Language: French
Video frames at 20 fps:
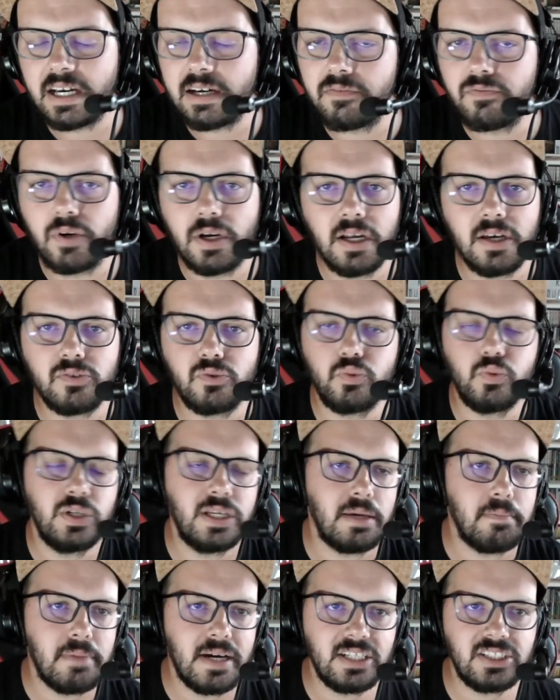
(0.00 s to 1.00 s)
Hein. voilà tous
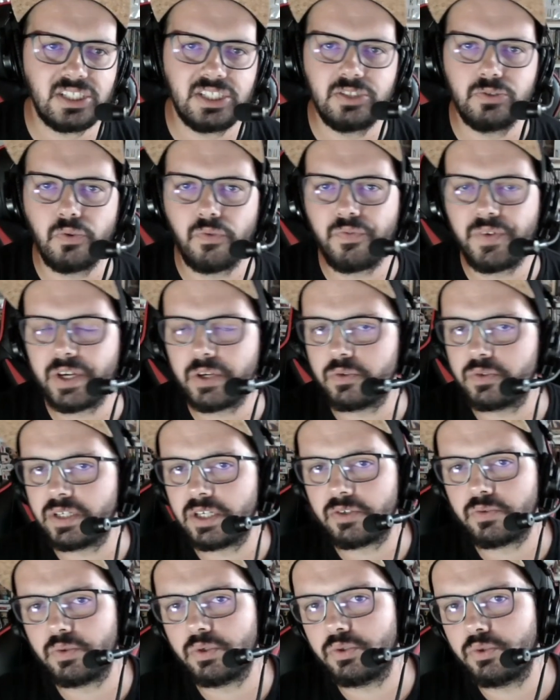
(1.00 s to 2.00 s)
les matchs qu'ils ont fait, que
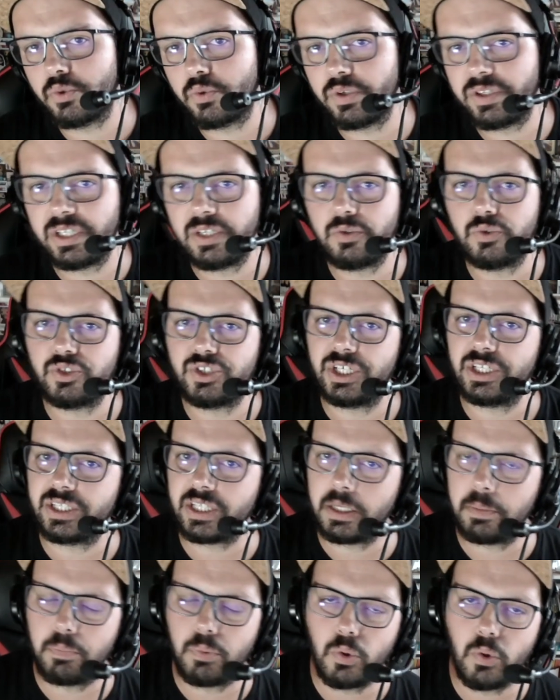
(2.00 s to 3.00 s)
ce soit du côté de chez
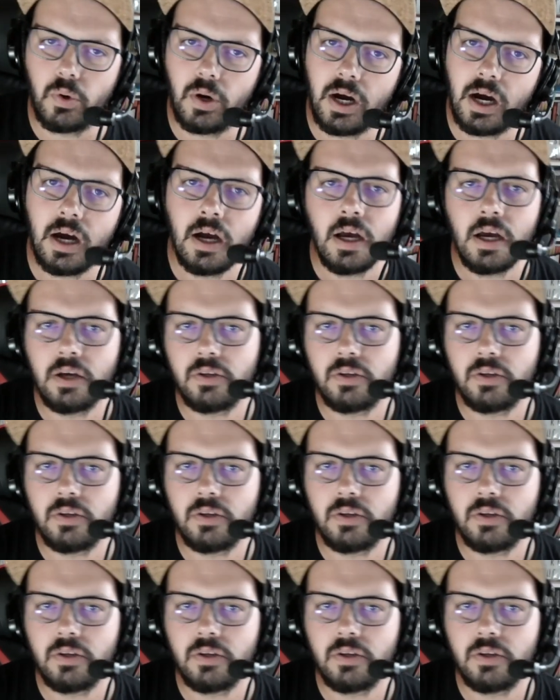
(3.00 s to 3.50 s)
AAA,